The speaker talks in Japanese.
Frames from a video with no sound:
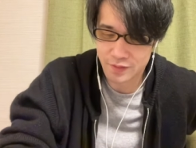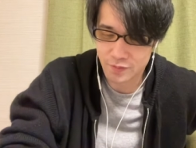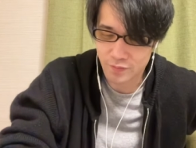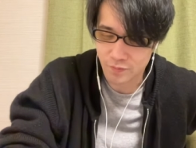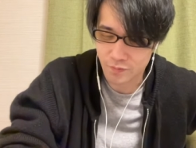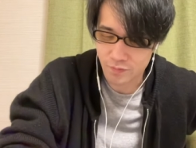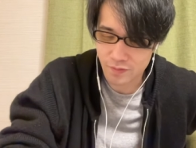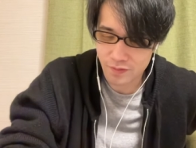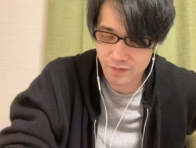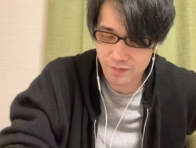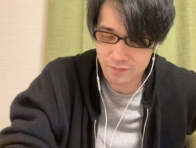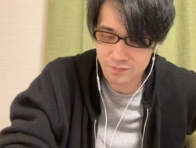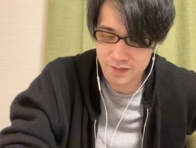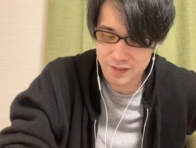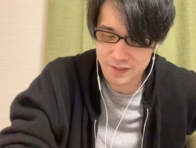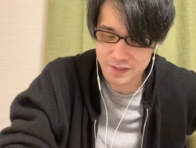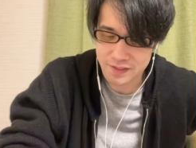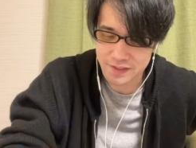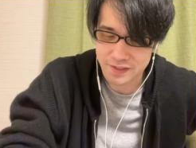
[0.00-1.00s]
これは
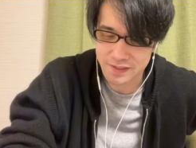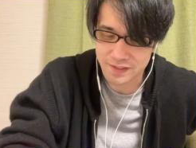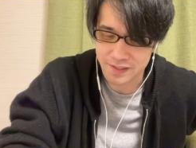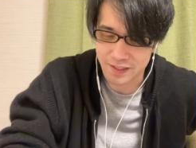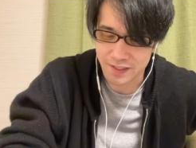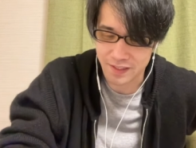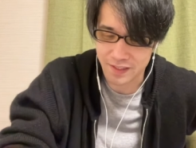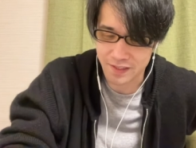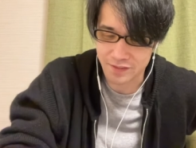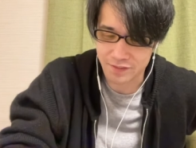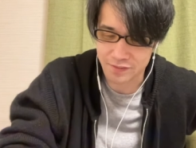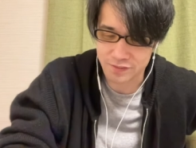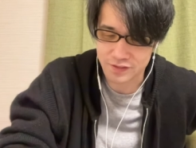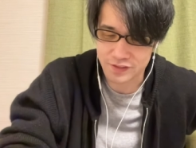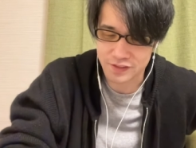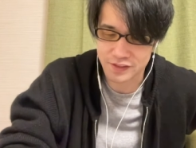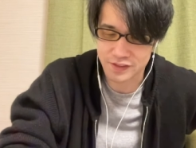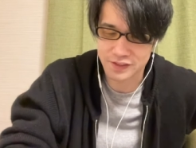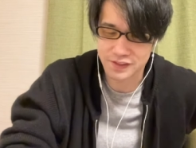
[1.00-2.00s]
嬉しいなよ
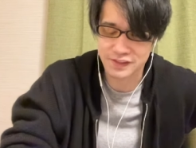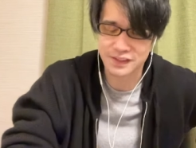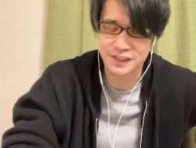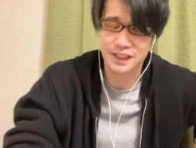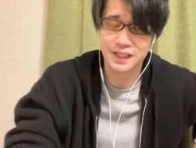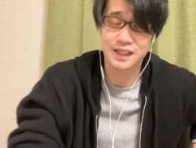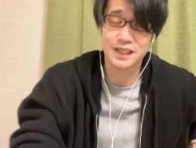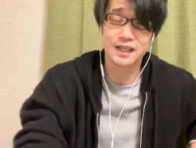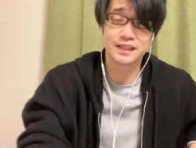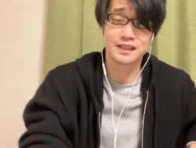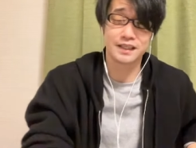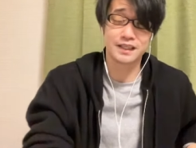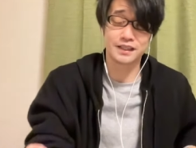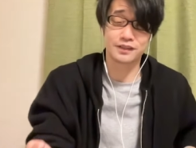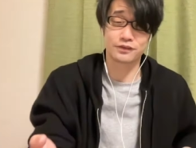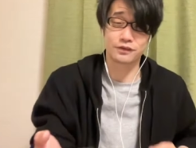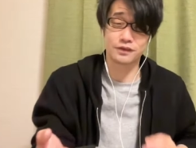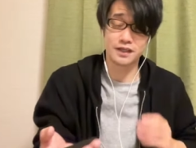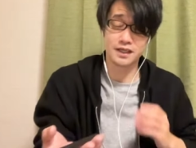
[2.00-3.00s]
しじゃあね
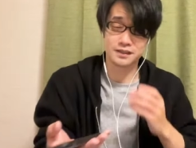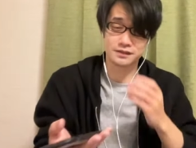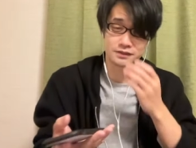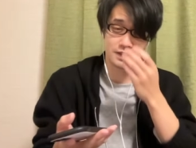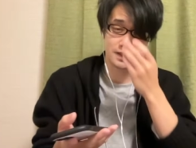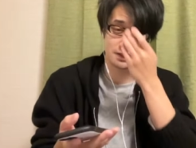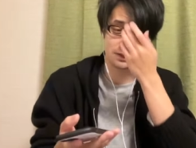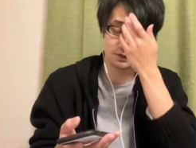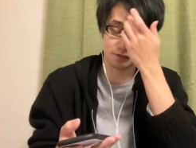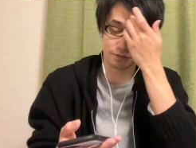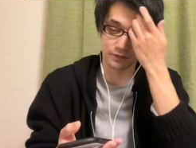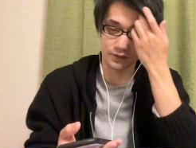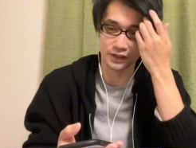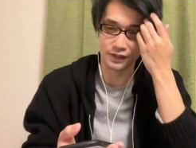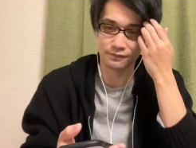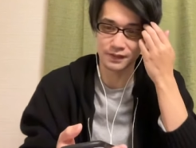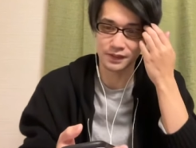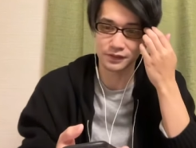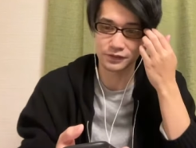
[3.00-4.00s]
とりあえずラスト行
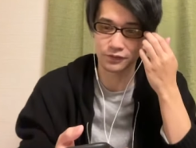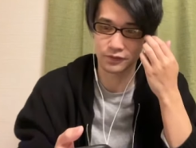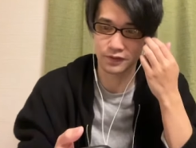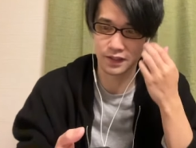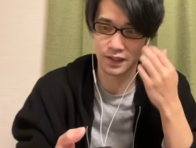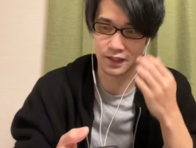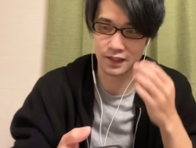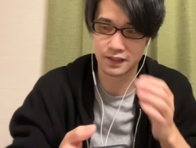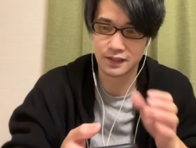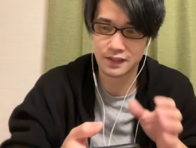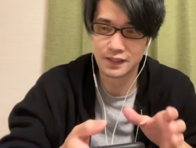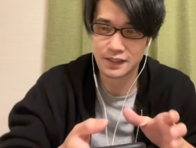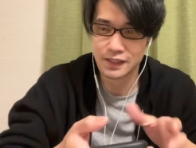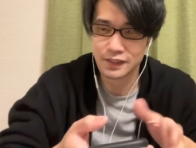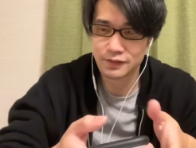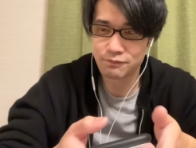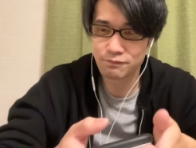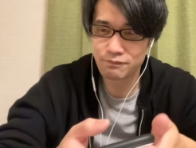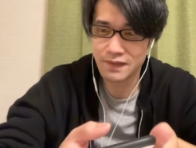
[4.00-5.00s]
きましょうか
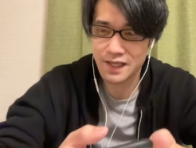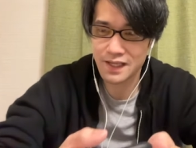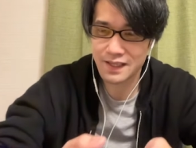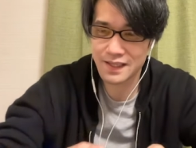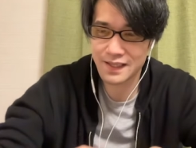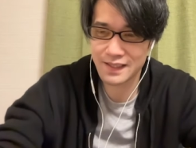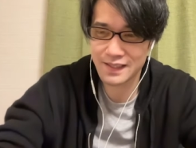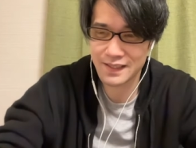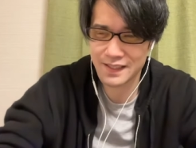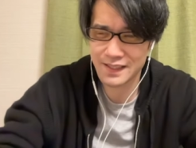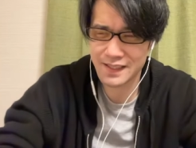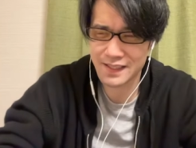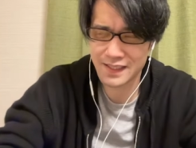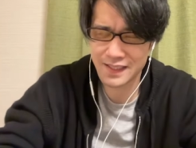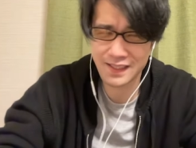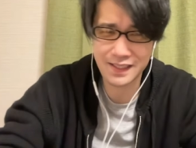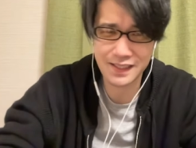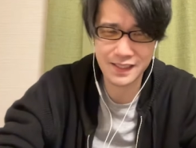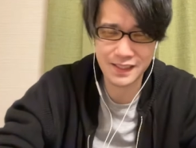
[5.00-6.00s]

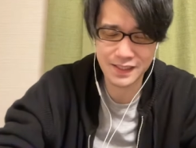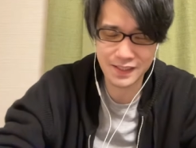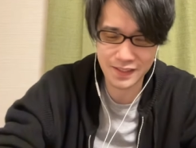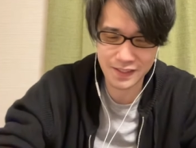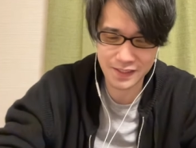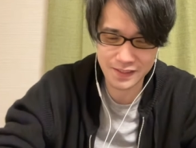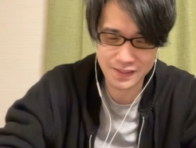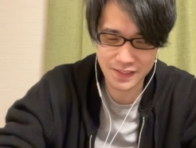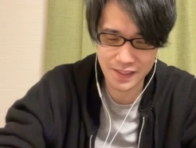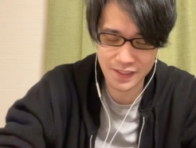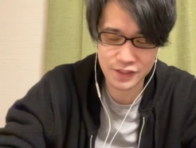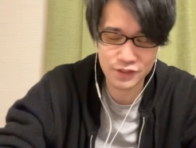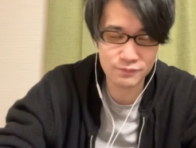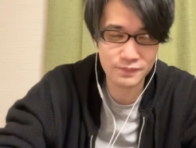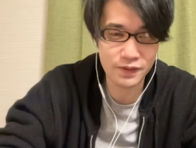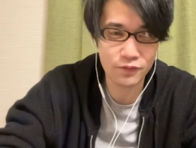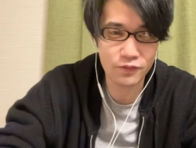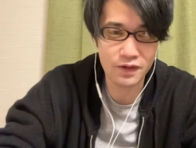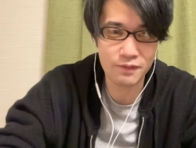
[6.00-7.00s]
まあ、
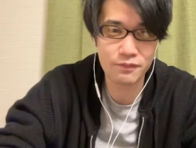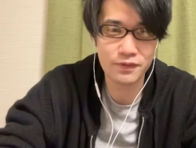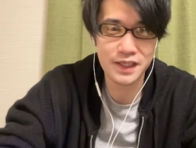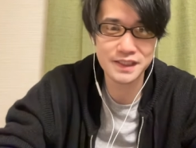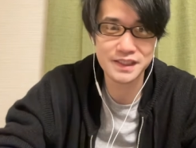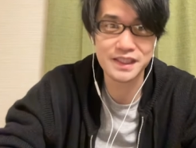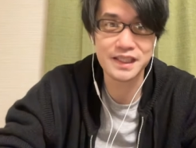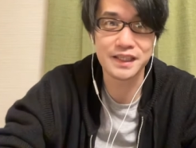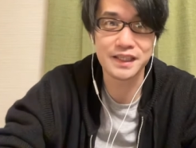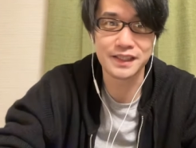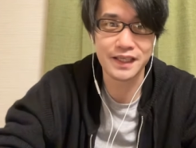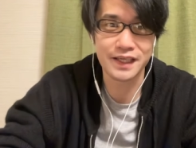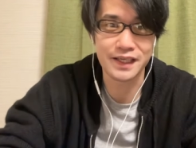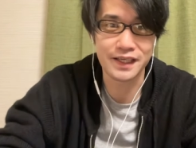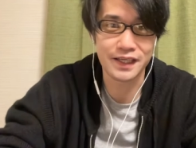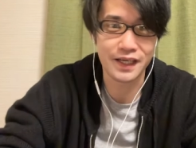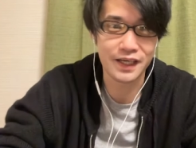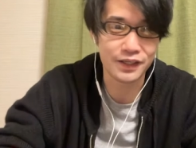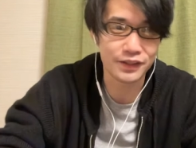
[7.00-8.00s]
チェイソーマンコラボガチャなん
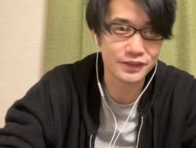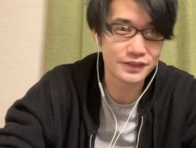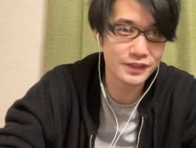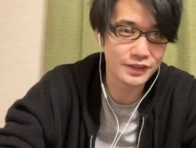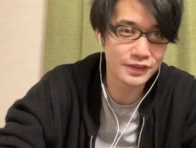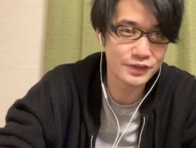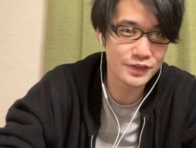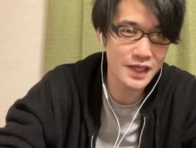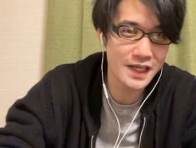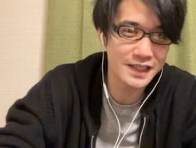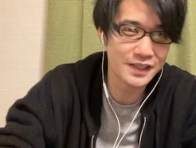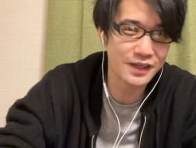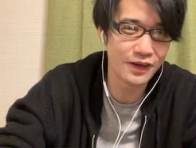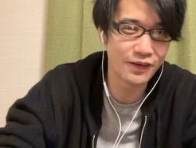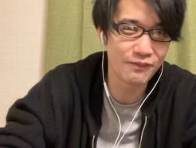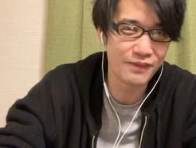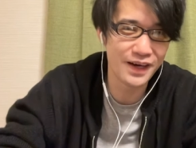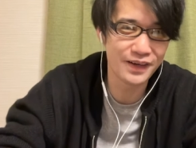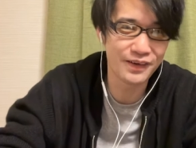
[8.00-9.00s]
で、はい、
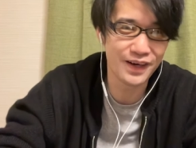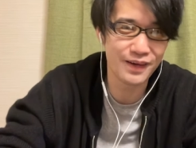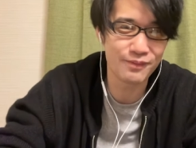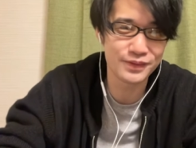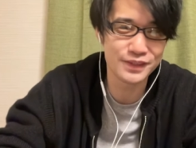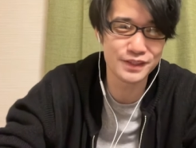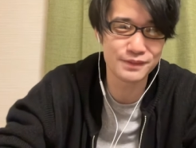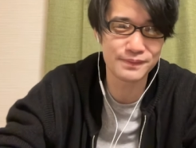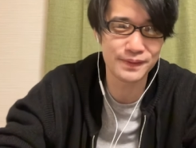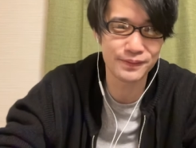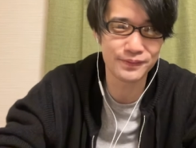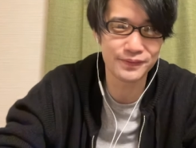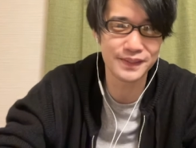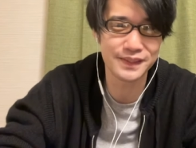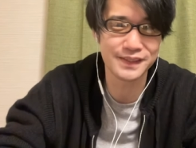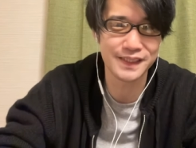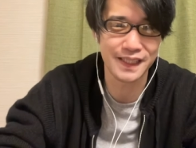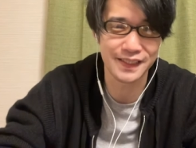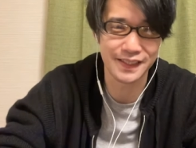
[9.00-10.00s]

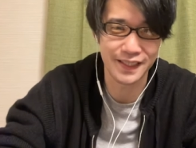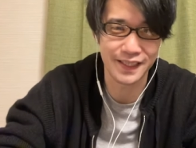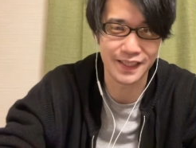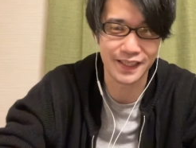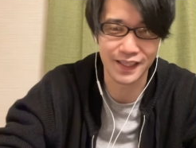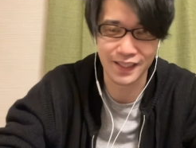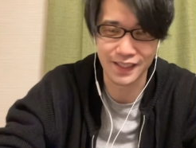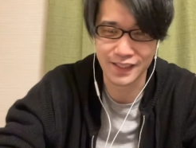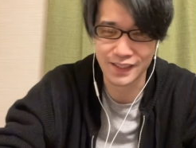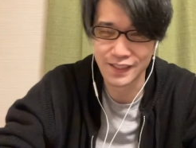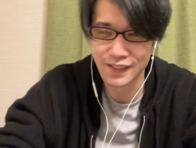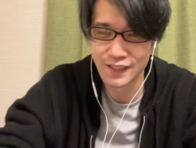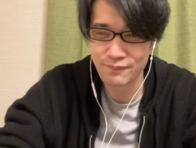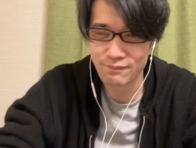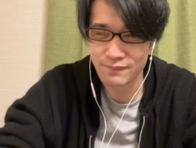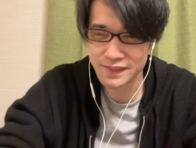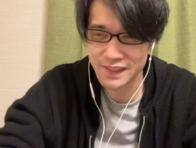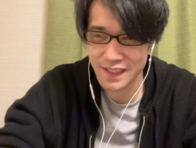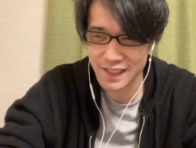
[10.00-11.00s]
チェイソーマンコラボスーパーゴテスなんで、はい。
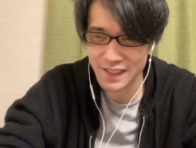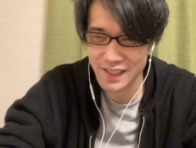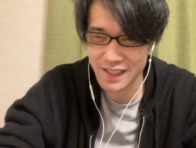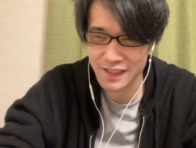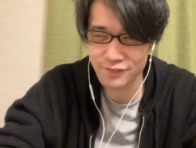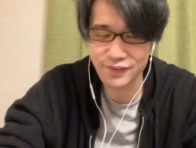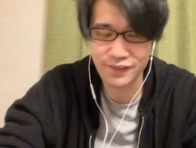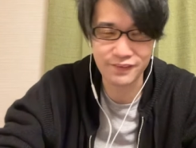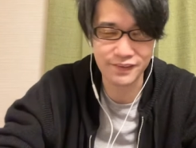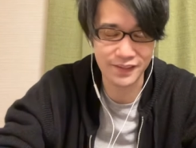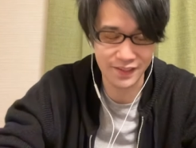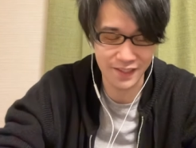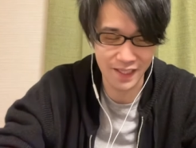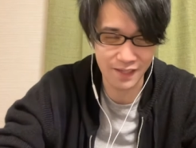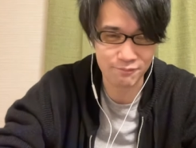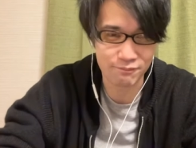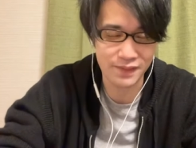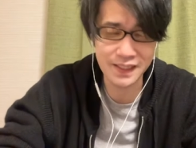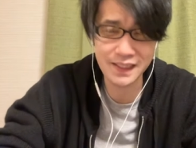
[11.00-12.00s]
前半とは言え
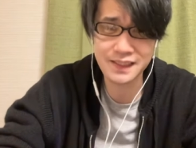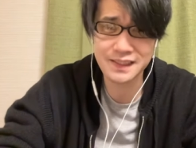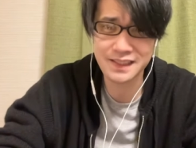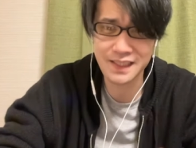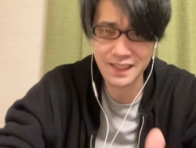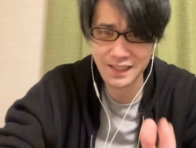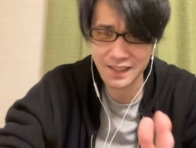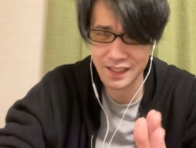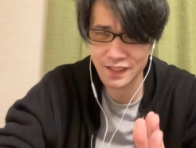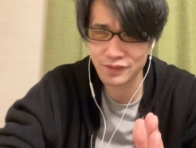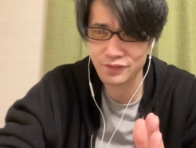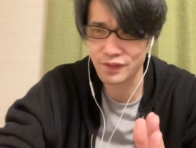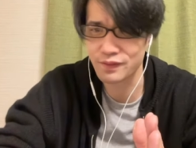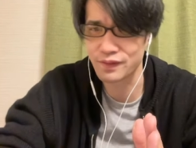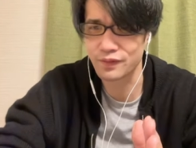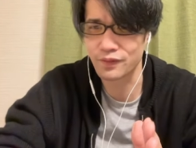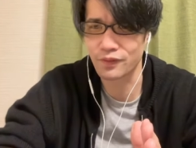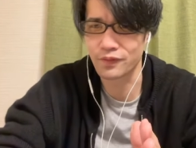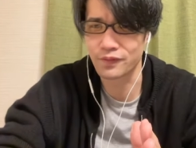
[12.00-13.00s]
ね、まだ前半とは言
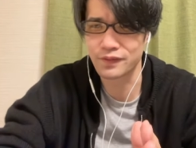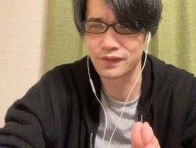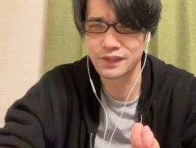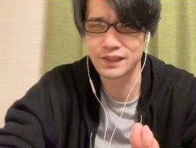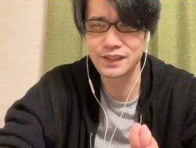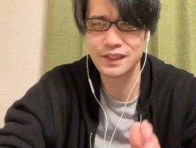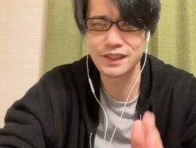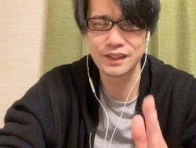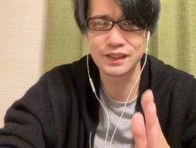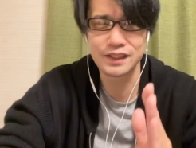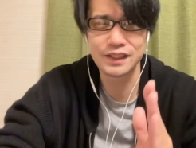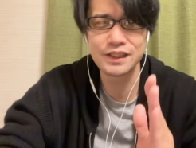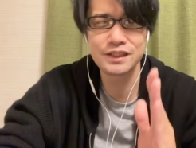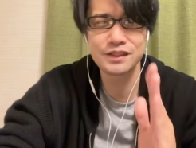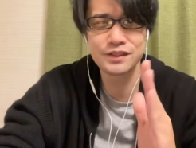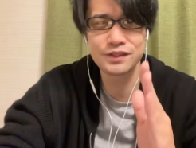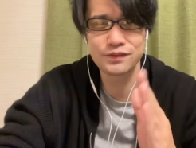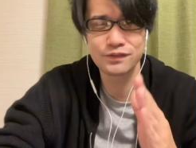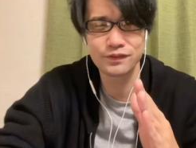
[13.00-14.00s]
えど、
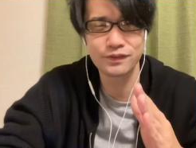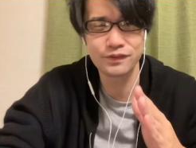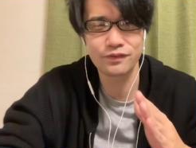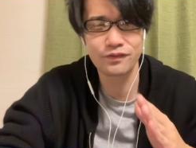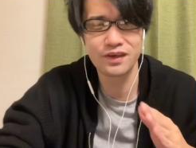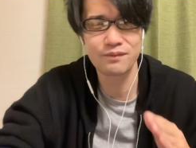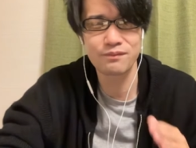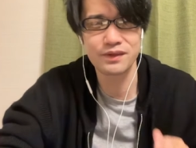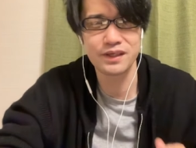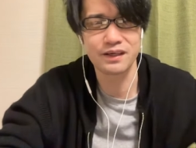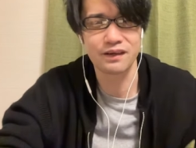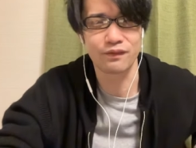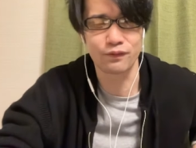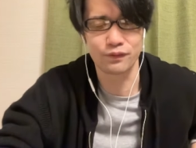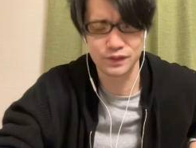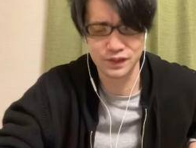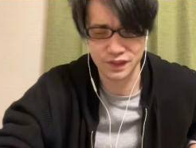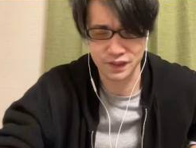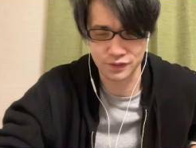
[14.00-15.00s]
一応コラボキャラ
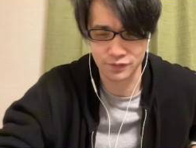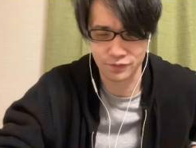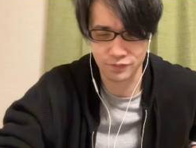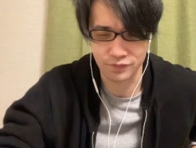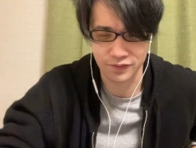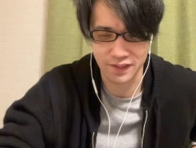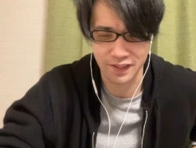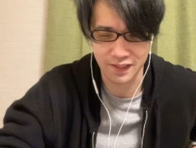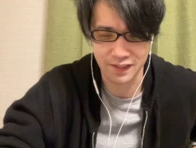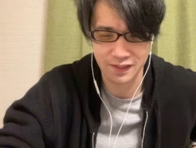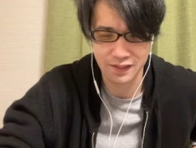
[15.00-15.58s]
欲しいということで、